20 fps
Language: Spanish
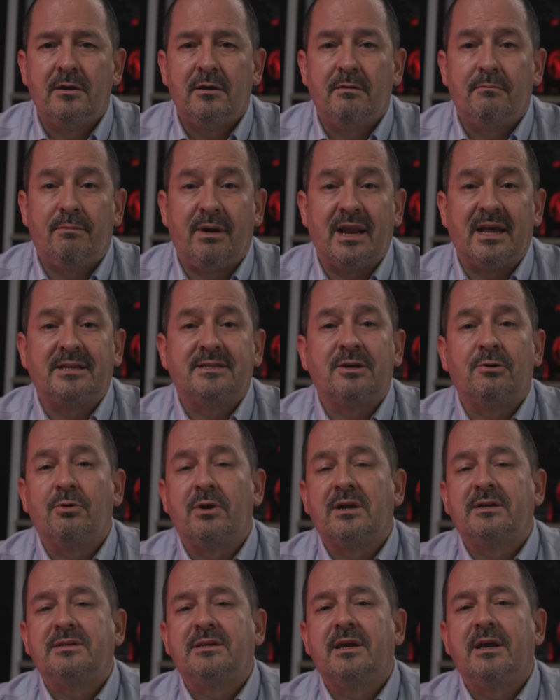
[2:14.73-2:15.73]
para
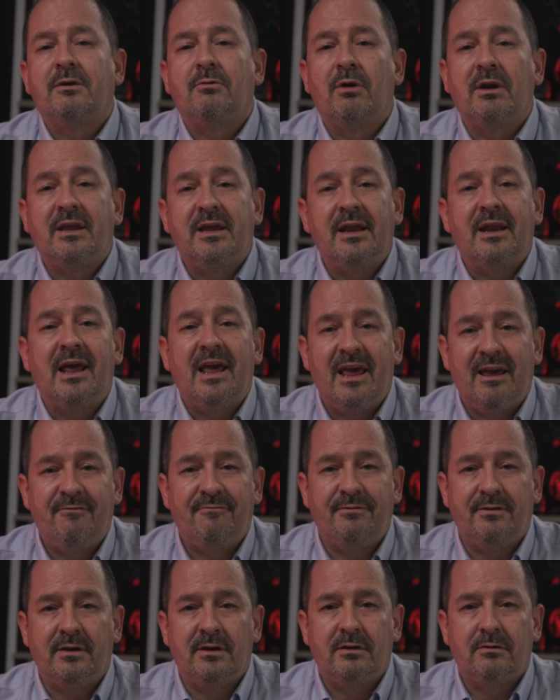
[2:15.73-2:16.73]
asegurarse que cualquier
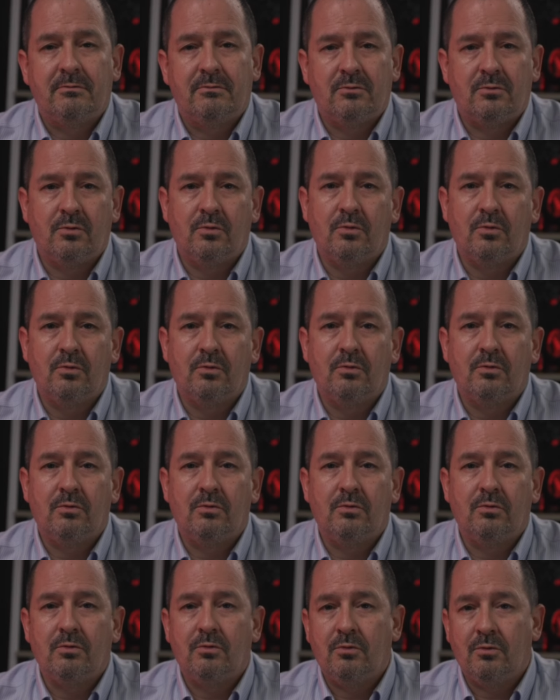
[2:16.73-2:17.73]
jefe
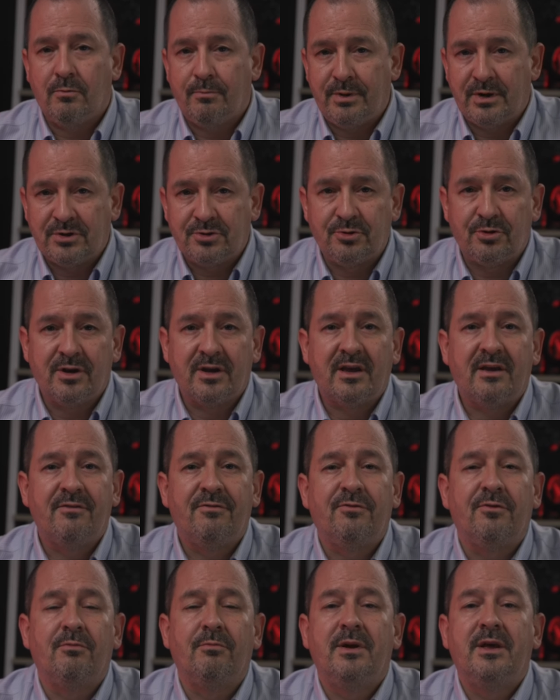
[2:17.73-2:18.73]
o, persona que
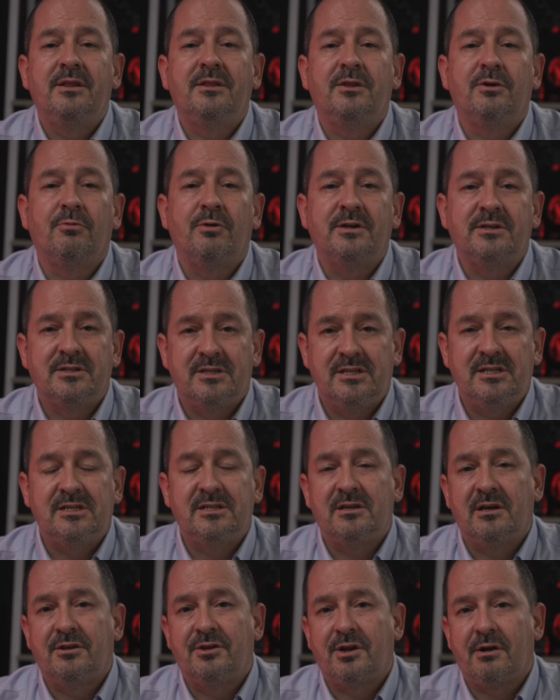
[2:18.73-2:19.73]
fomente o
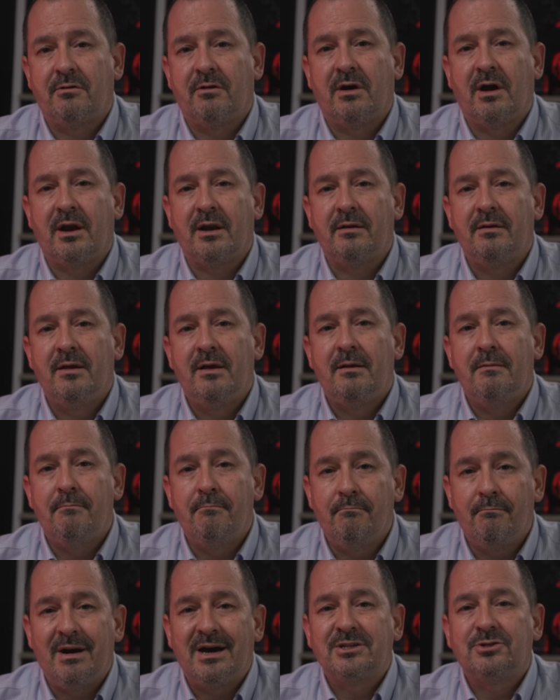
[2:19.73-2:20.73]
insista en trabajar
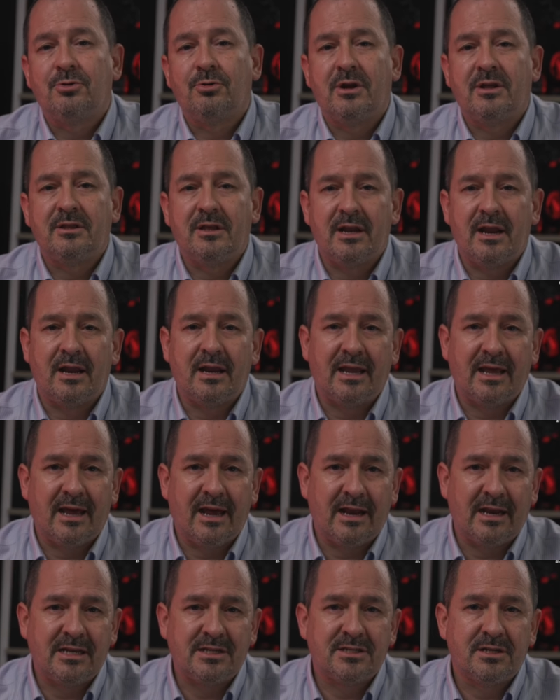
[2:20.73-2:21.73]
más horas de las
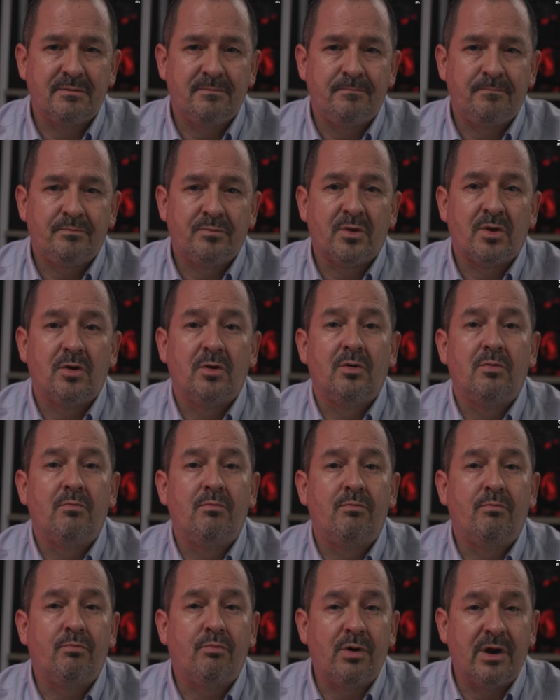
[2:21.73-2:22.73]
legales
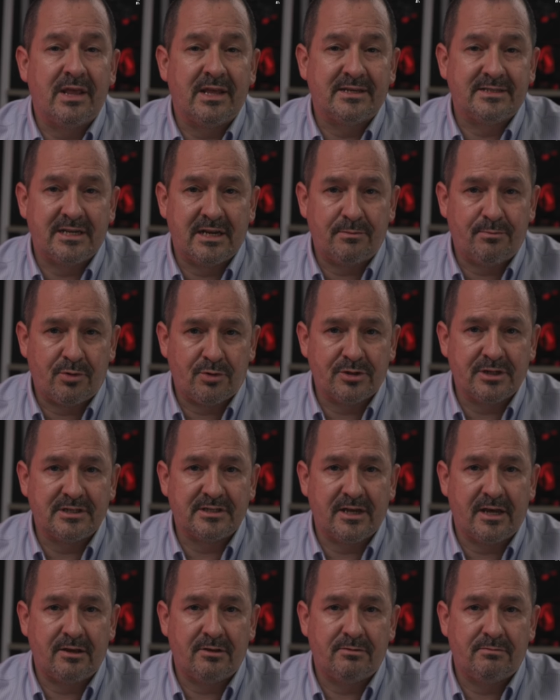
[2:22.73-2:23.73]
pueda ser
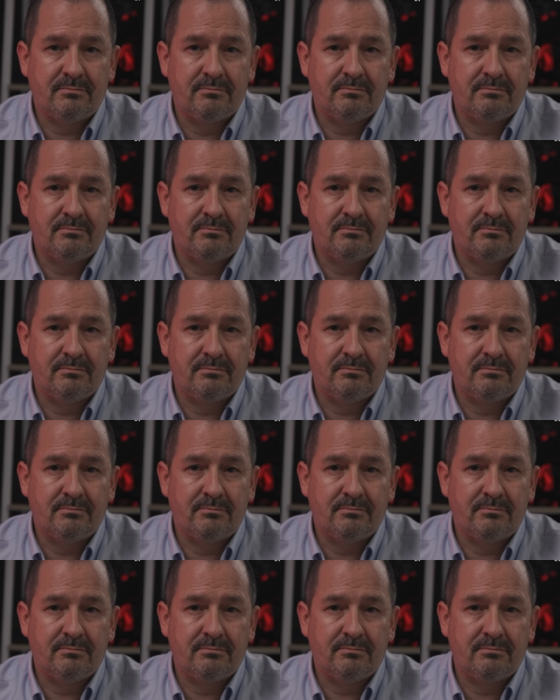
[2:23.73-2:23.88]
procesado.